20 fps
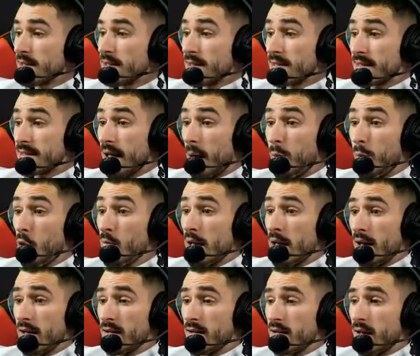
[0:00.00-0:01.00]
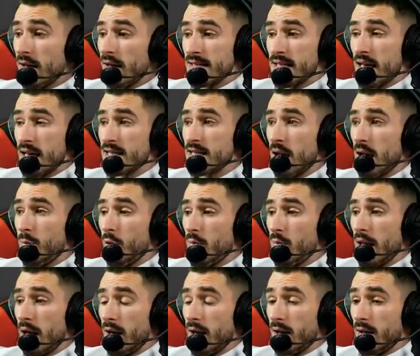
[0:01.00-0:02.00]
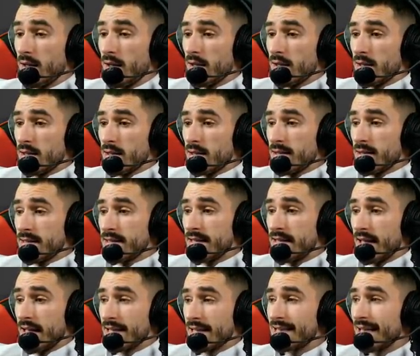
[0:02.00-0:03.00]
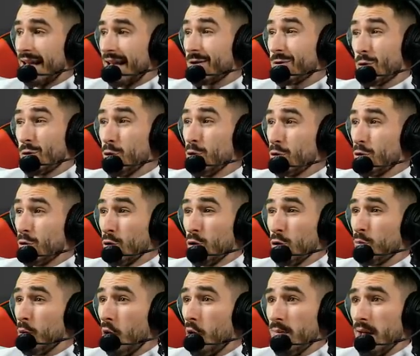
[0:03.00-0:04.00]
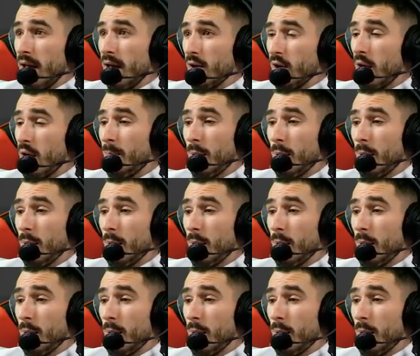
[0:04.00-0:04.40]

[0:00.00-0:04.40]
c'est la première. Ah, celle-là c'est la première. Celle-là c'est la toute toute première, il n'y en a pas eu